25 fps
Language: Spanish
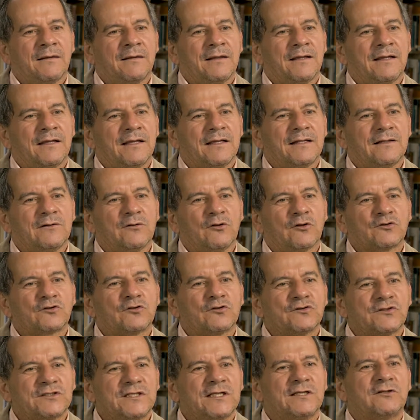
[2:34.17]
Eh, no
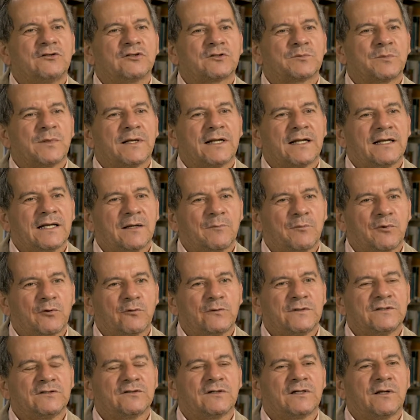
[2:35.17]
son sitios para el
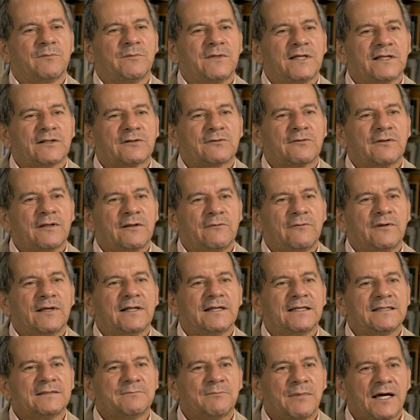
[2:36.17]
aprovisionamiento de
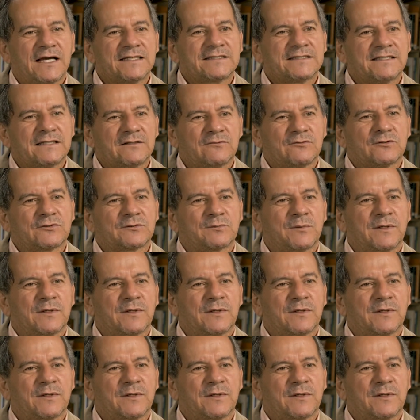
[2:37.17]
bienes básicos